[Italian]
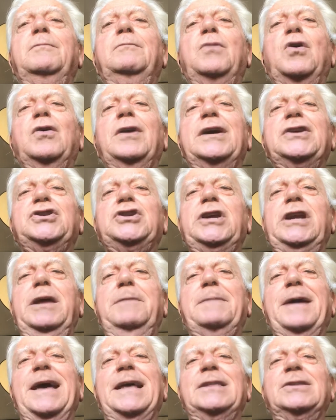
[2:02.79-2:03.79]
mo, che ci
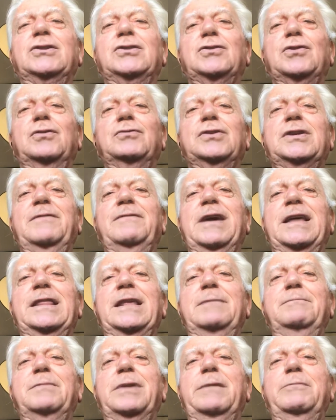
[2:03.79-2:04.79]
ripenso, si
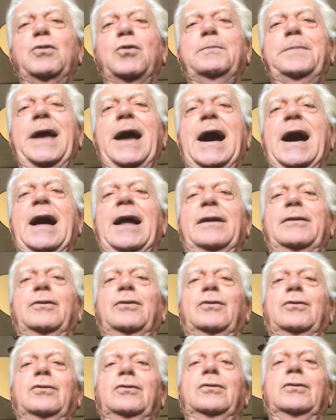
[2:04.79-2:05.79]
vede in primo
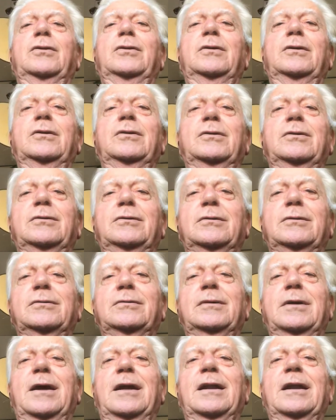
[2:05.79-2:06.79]
piano, uh,
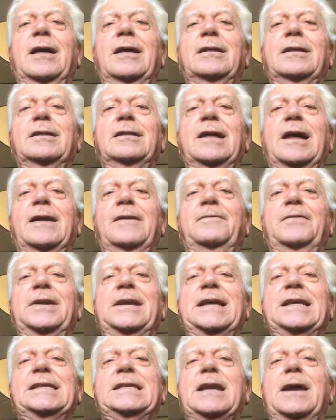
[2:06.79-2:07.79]
alla, dalla
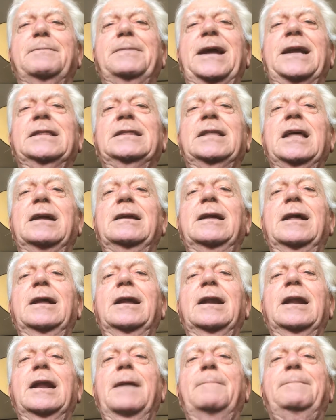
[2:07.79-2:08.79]
finestra aperta,
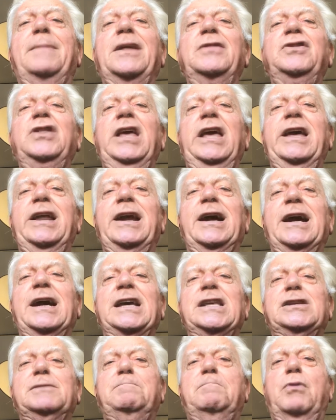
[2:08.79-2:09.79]
la bandiera
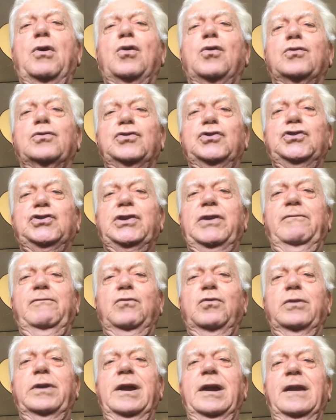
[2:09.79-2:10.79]
che sporge
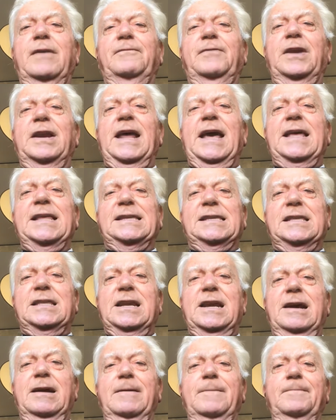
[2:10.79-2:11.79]
fuori alla
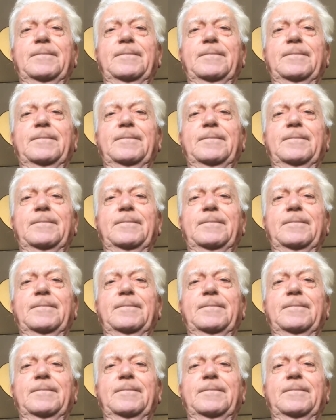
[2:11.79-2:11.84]
finestra,